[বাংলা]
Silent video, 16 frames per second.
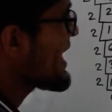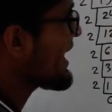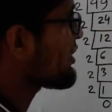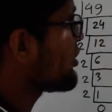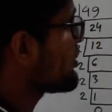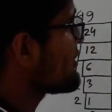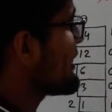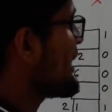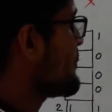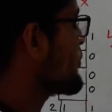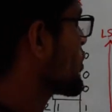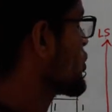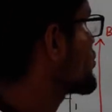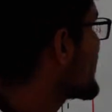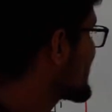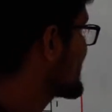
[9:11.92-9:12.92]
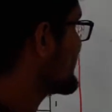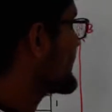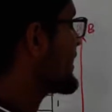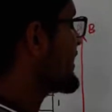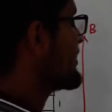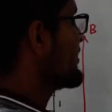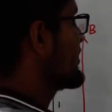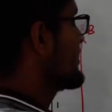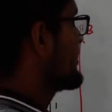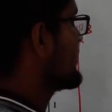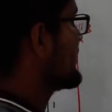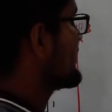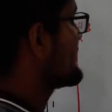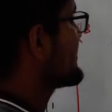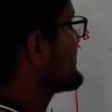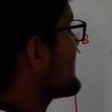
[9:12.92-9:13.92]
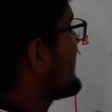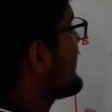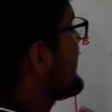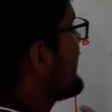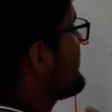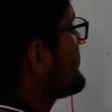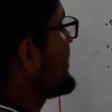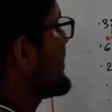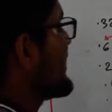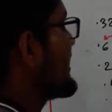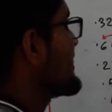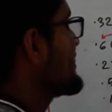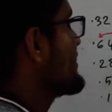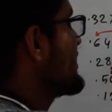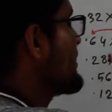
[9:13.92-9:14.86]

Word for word: এখন প্রশ্ন আসতে পারে যে স্যার আপনি এই